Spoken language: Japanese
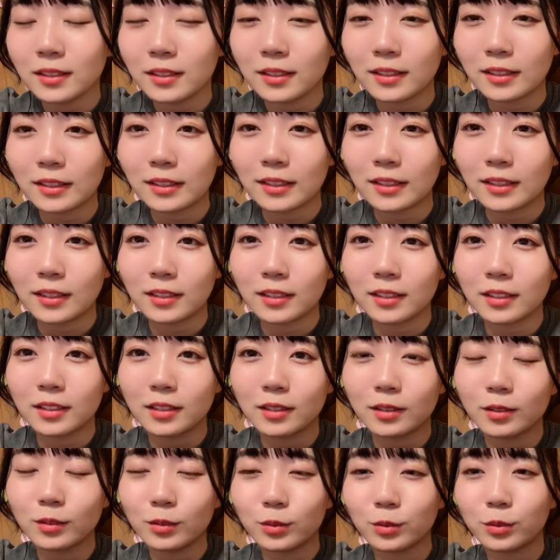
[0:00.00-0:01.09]
なん
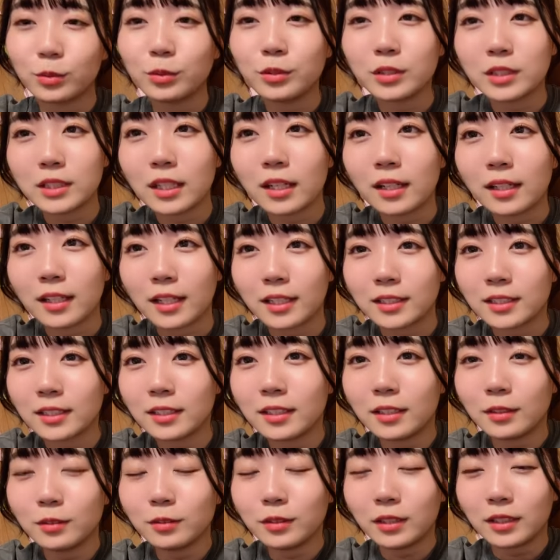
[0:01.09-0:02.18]
かこうどうしたら痩
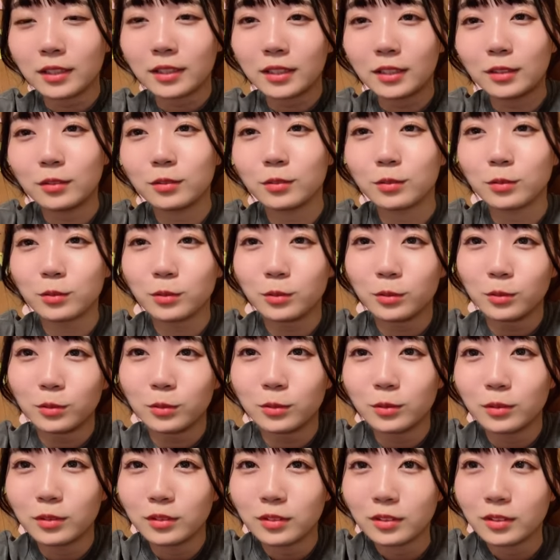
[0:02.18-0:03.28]
せれるかっていうの
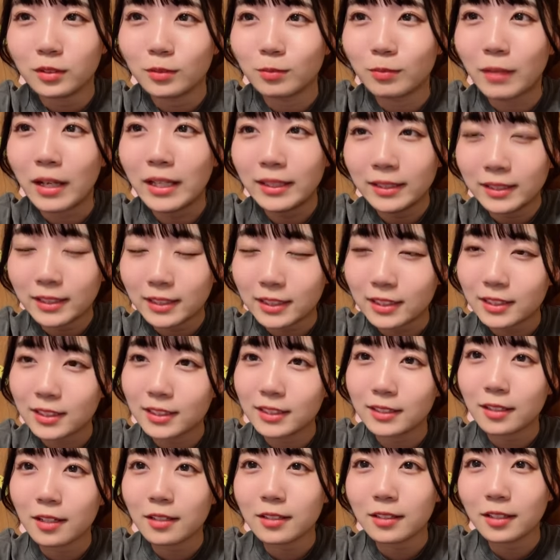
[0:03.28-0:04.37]
を毎日
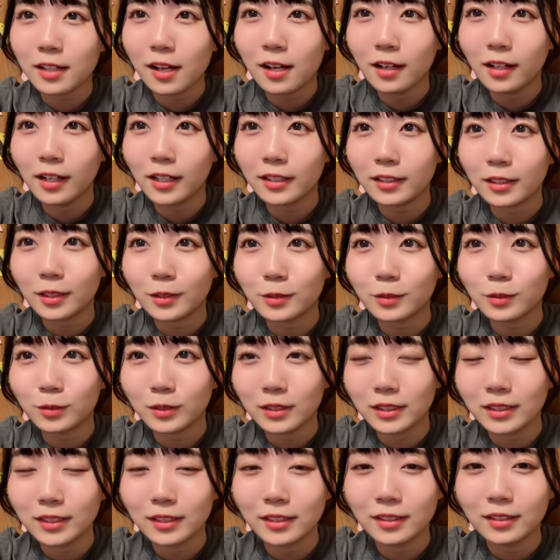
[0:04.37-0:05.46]
真剣に考えてる
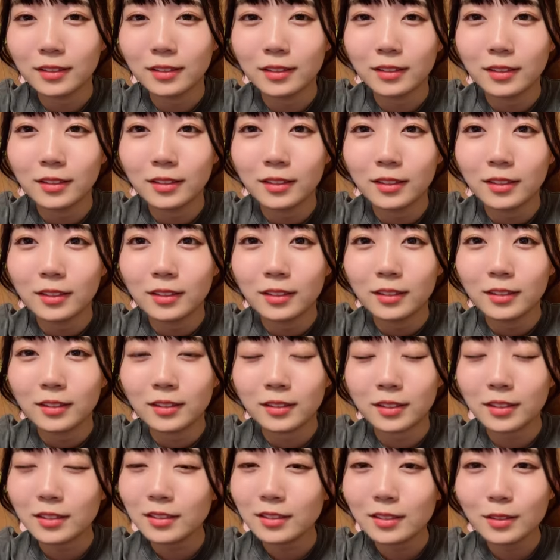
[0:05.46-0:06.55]
のに
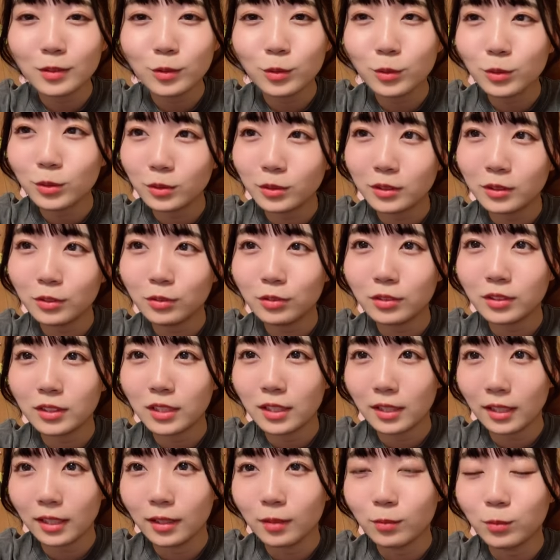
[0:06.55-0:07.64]
全然行動に移
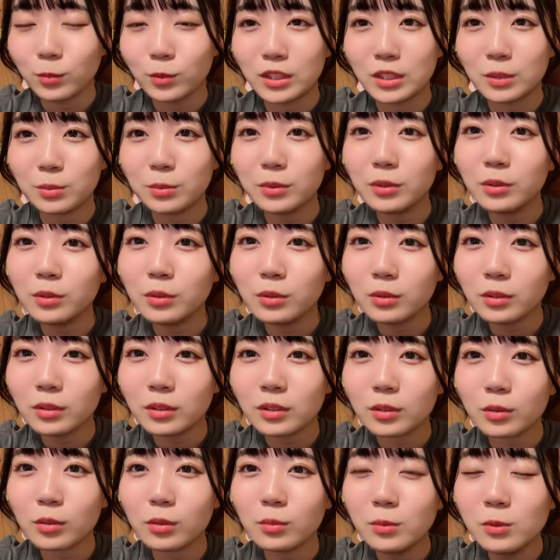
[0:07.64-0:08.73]
せないもう自分
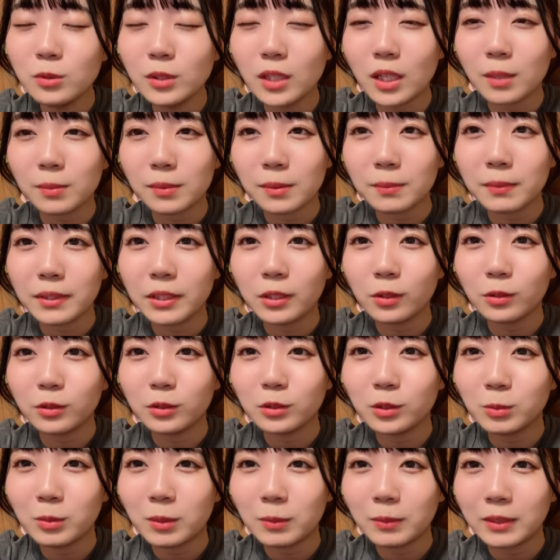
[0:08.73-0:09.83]
の思うがまま
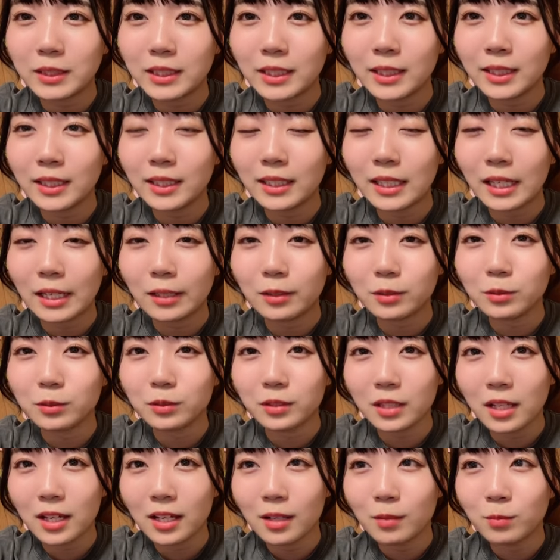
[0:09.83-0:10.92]
欲のままに生きている
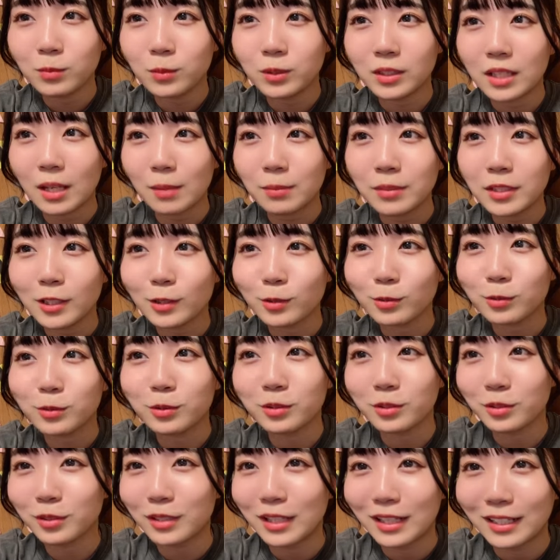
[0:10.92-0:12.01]
のでもうダメなと
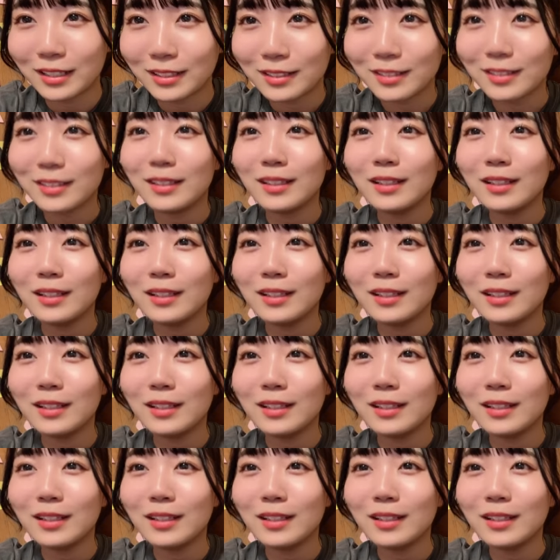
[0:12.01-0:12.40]
ころが